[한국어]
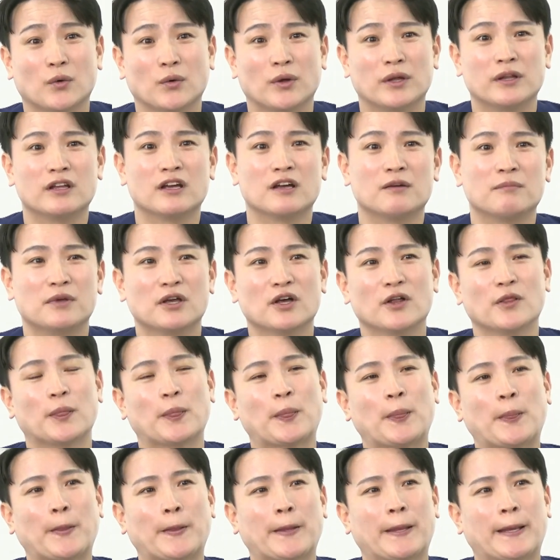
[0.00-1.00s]
왜냐하면
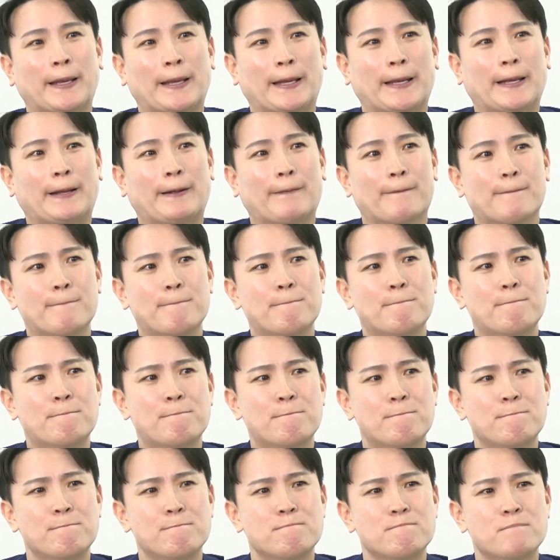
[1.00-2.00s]

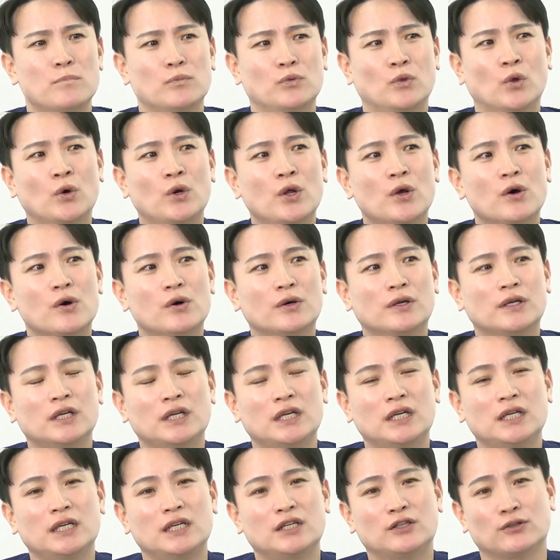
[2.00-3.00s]
음,
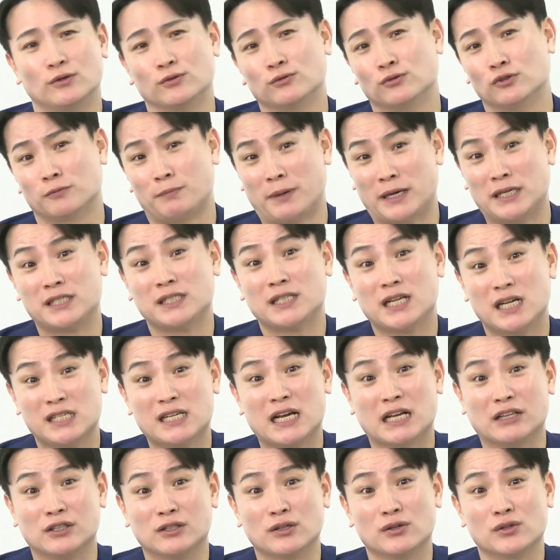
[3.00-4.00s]
노력이 결국
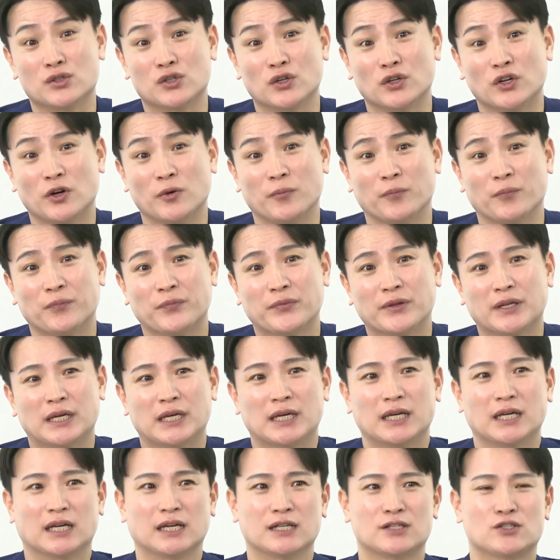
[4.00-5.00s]
배신하지 않는 것처럼
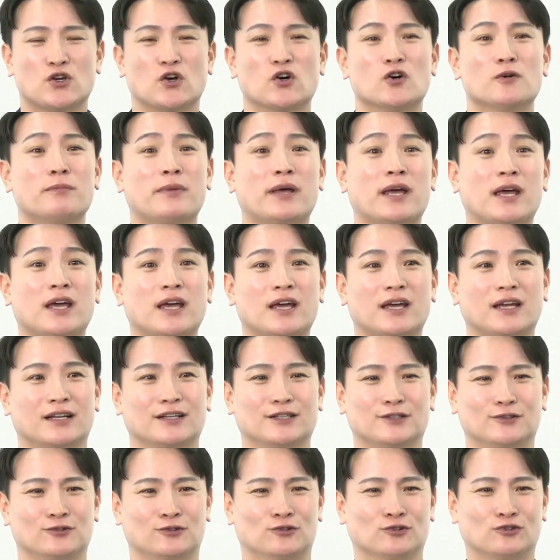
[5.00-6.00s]
그러니까 처음에
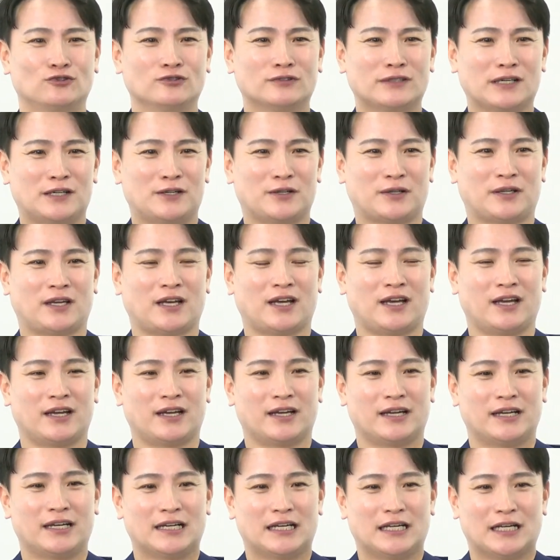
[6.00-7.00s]
누군가
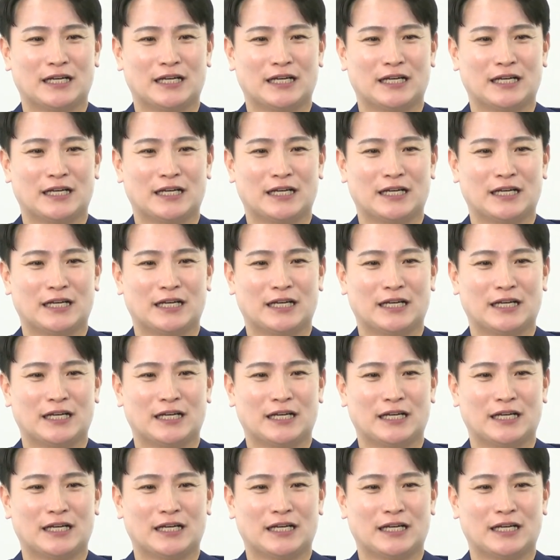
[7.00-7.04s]
이렇게